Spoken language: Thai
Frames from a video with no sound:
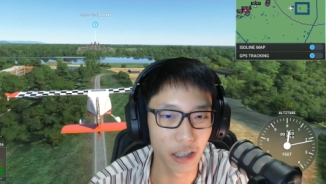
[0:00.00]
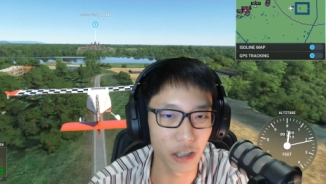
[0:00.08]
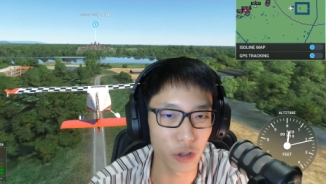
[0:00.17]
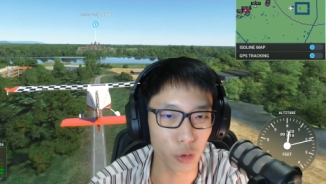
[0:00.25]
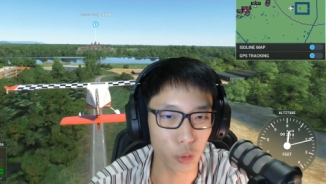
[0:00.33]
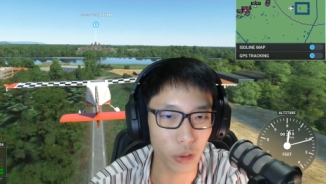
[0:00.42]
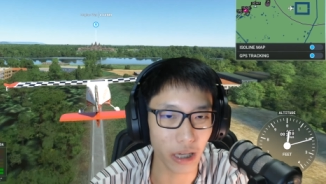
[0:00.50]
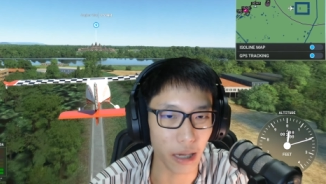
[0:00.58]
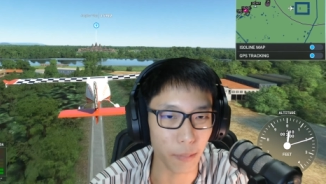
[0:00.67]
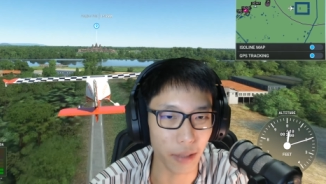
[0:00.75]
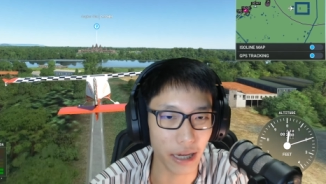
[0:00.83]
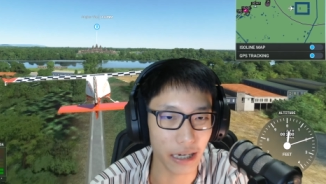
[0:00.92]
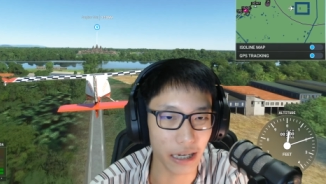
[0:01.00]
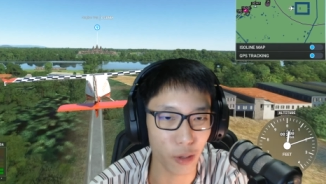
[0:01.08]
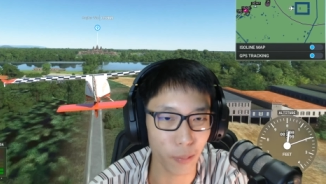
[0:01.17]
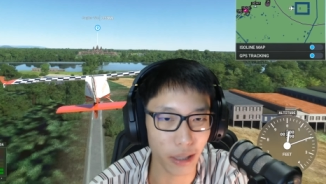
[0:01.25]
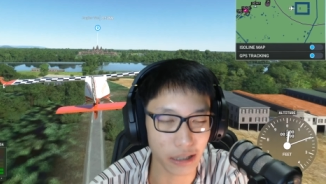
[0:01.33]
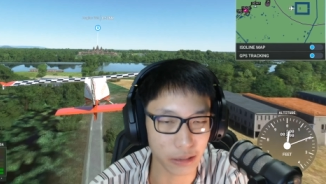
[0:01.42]
โหลดทุกอย่างมานะรอ
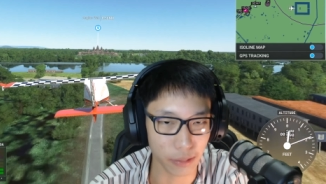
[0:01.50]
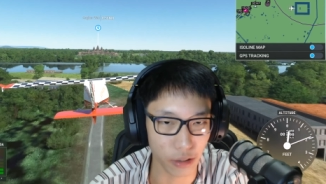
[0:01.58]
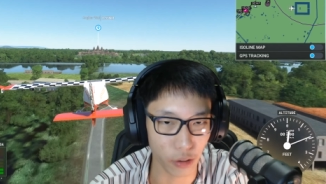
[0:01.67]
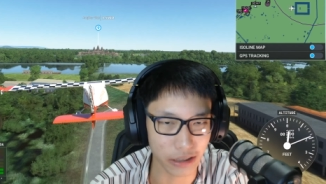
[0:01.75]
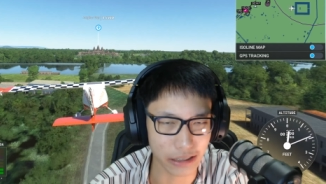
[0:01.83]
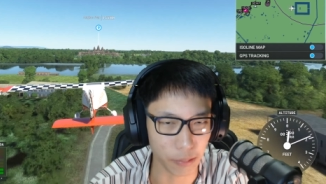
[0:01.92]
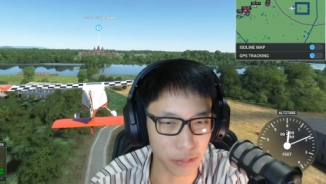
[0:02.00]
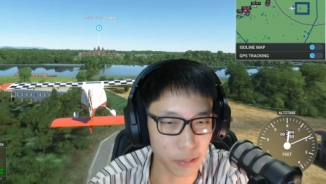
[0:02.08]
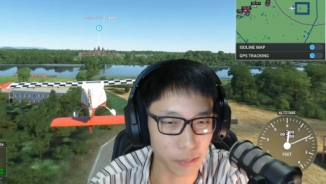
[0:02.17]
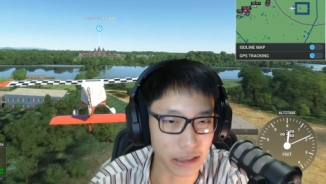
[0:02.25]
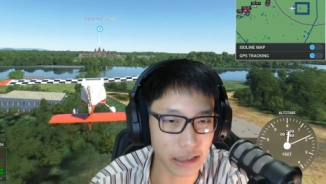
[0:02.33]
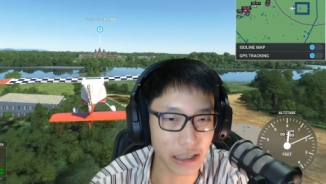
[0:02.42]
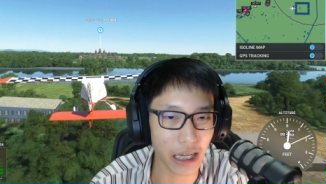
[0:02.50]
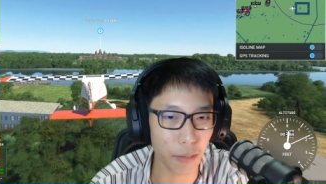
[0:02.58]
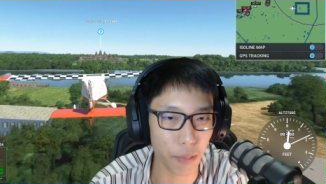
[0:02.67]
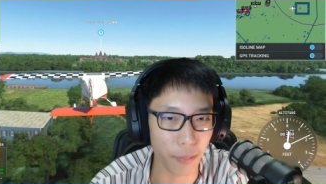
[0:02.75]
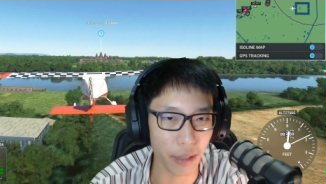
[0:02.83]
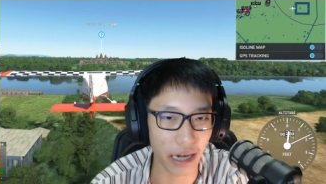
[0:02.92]
บแรกจะเป็น130 จิกได้
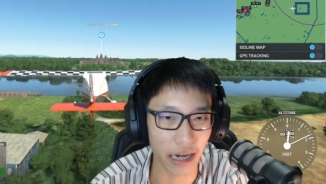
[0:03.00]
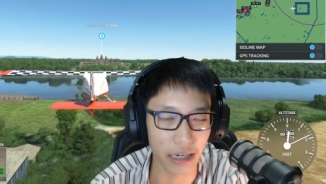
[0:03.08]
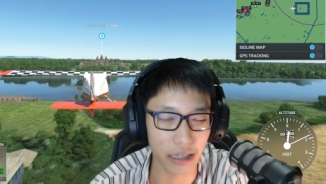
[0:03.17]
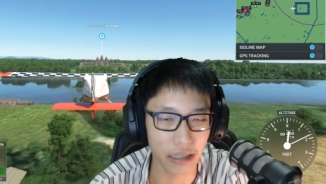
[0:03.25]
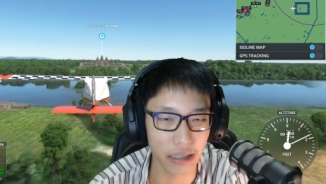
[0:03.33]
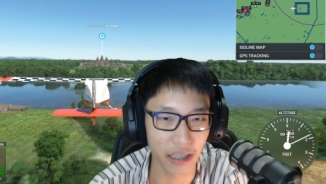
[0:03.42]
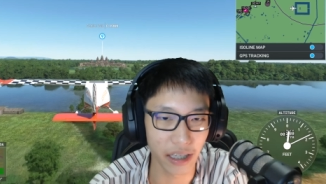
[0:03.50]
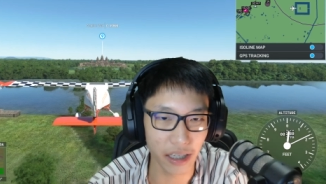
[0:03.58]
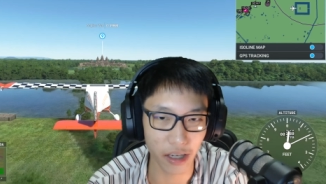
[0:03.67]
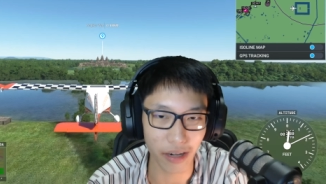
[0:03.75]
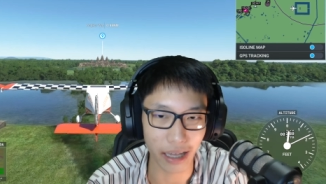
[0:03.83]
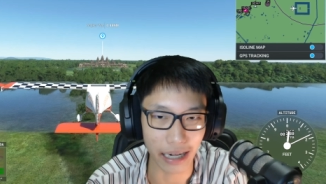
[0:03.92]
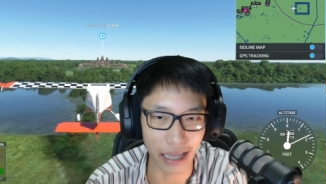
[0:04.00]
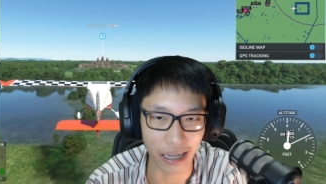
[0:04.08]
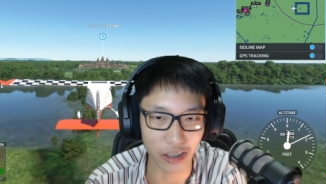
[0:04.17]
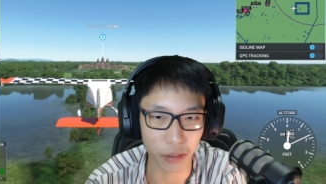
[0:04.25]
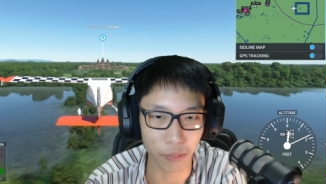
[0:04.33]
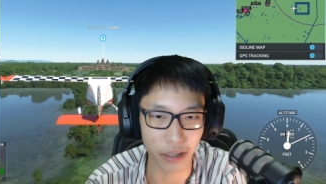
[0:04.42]
ประมาณนั้นแล้วหลังๆ
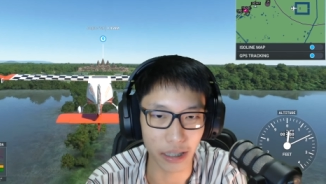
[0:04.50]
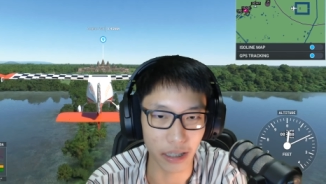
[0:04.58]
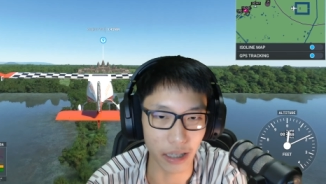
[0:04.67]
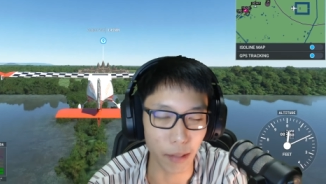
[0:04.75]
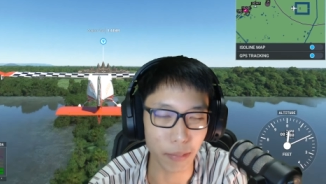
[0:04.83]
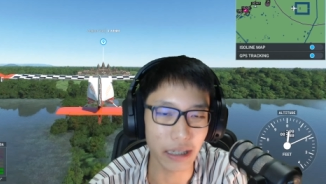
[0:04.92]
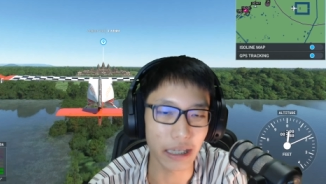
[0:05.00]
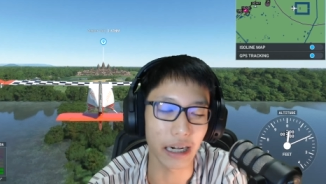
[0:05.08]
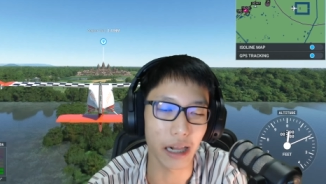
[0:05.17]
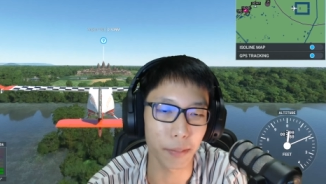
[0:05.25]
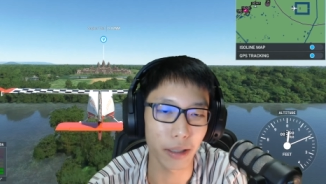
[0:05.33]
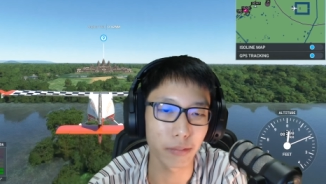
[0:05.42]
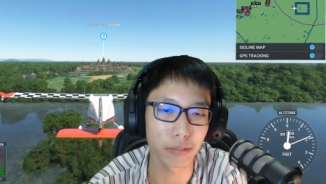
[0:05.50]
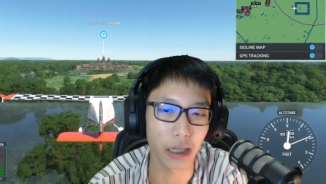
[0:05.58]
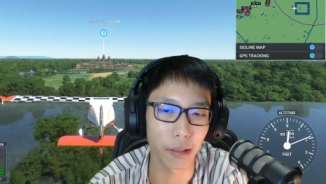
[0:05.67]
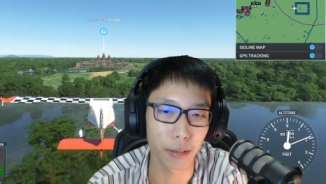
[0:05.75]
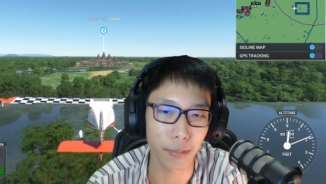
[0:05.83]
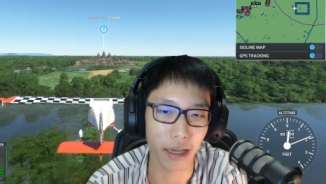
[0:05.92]
ก็จะมีอัปเดตอะไรเพิ่มเติ
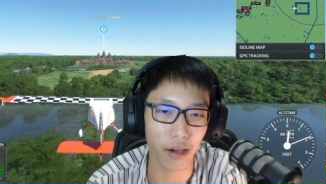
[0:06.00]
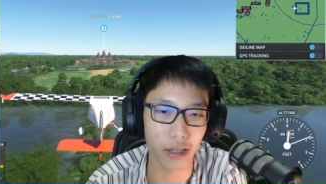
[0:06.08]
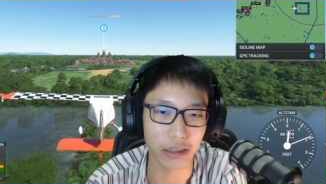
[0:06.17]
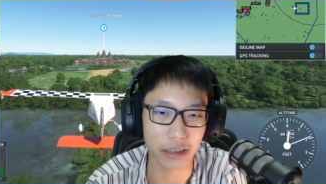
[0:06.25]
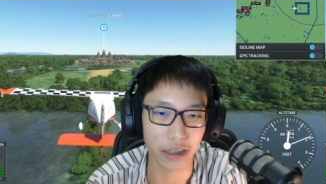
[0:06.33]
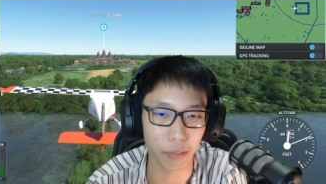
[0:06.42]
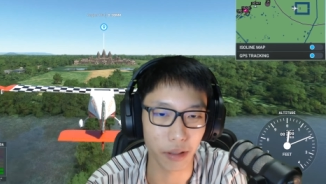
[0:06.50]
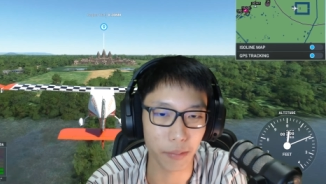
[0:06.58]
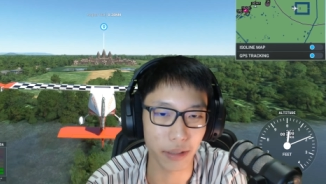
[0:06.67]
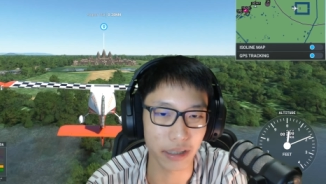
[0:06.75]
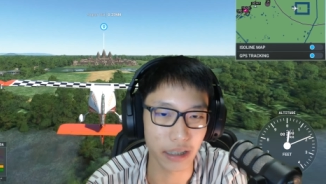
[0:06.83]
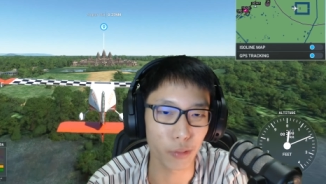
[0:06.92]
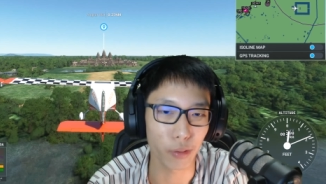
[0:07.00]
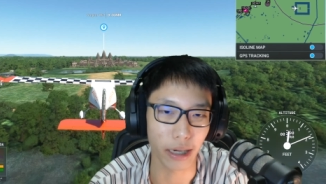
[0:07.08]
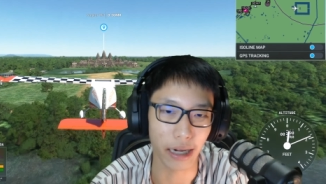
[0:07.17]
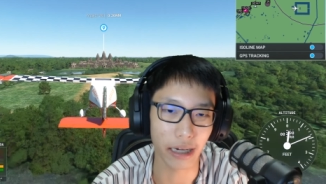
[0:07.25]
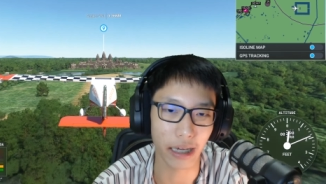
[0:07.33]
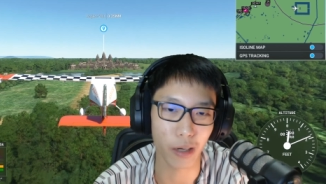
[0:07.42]
มขึ้นมาก็อาจจะทำให้มันเยอะกว่า
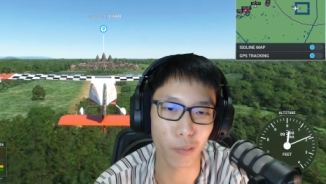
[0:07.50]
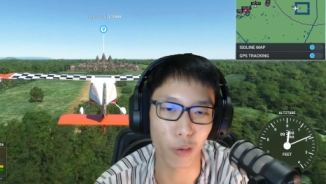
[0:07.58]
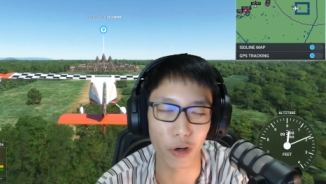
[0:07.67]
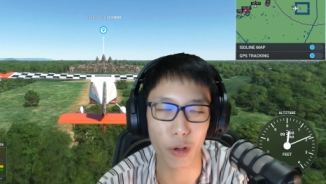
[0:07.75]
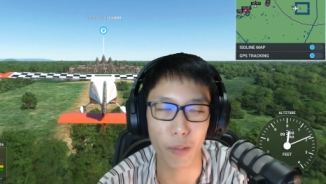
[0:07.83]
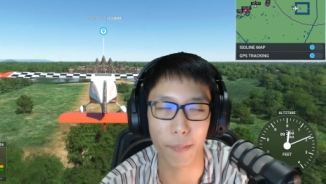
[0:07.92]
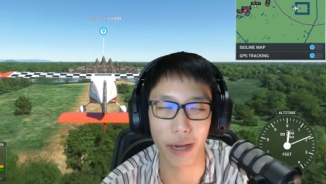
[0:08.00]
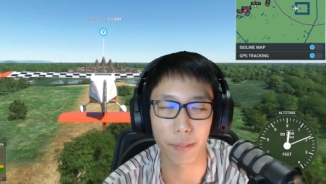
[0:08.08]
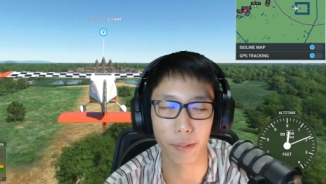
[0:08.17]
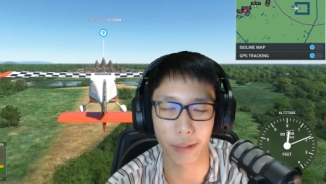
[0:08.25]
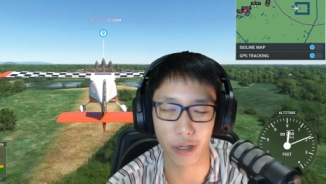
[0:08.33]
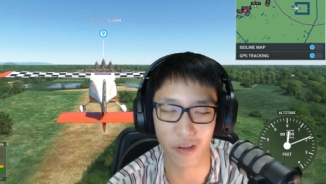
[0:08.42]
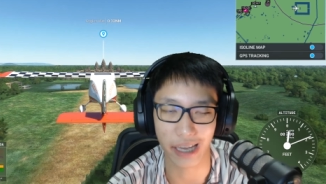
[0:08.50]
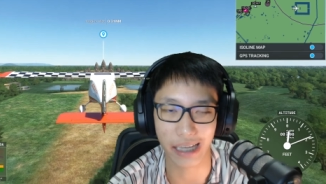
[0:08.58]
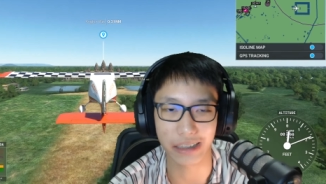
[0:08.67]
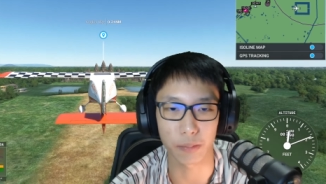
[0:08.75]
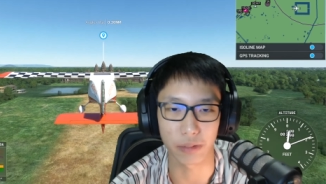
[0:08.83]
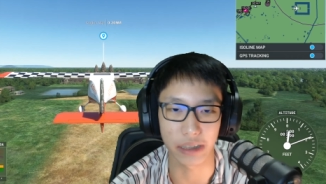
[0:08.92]
นั้นนะเขาบอกโดยประมาณ
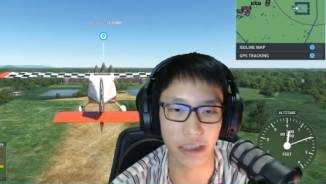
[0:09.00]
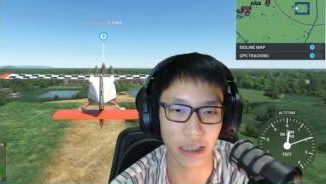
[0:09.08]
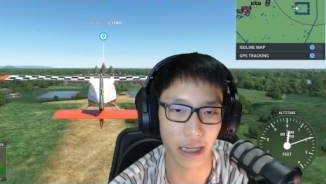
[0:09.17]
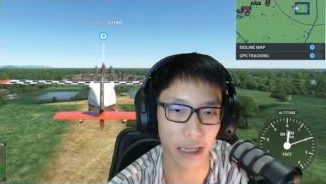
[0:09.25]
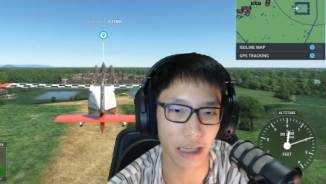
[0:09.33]
150 จิกได้